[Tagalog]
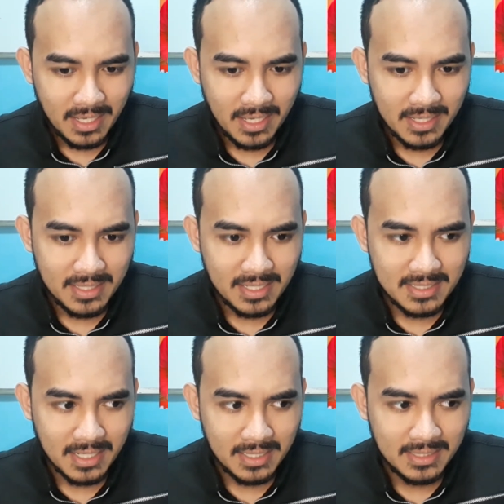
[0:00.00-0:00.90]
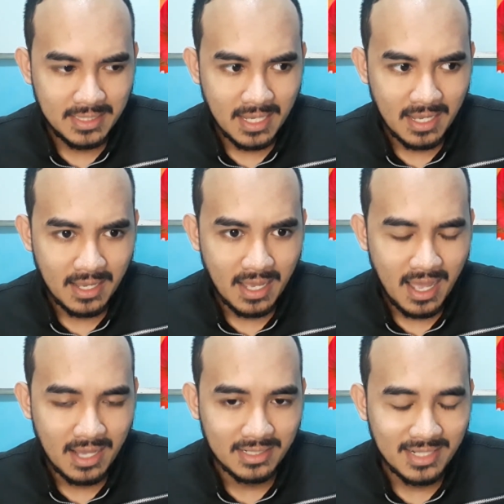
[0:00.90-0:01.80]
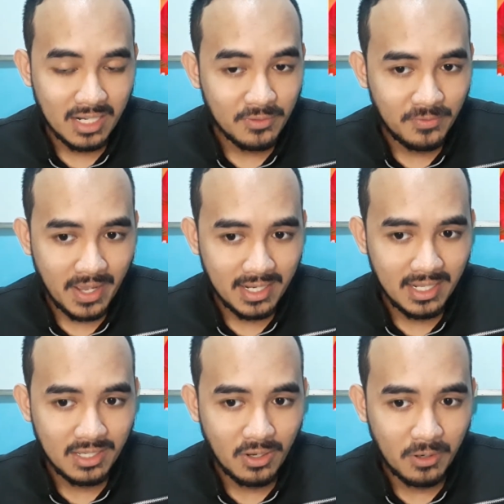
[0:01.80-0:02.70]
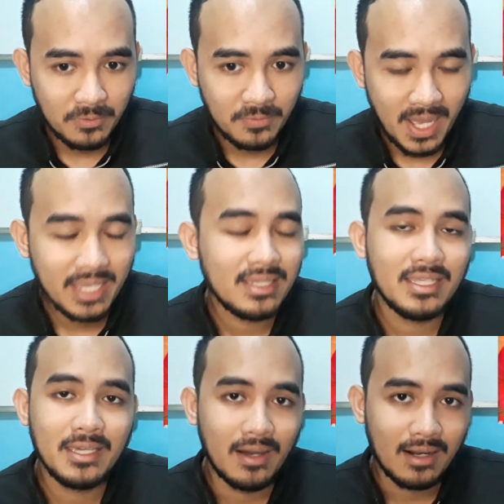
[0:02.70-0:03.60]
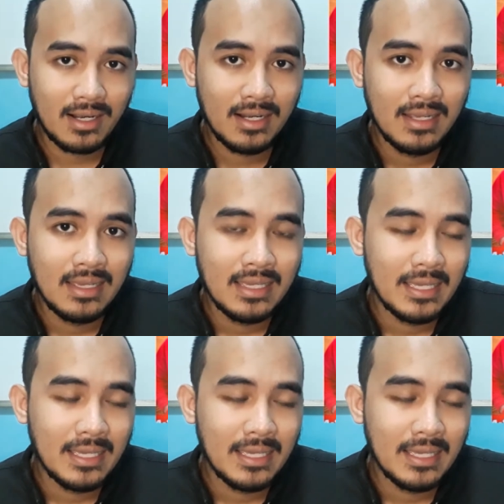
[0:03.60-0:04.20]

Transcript: eh, they said na ang non-filing of ITR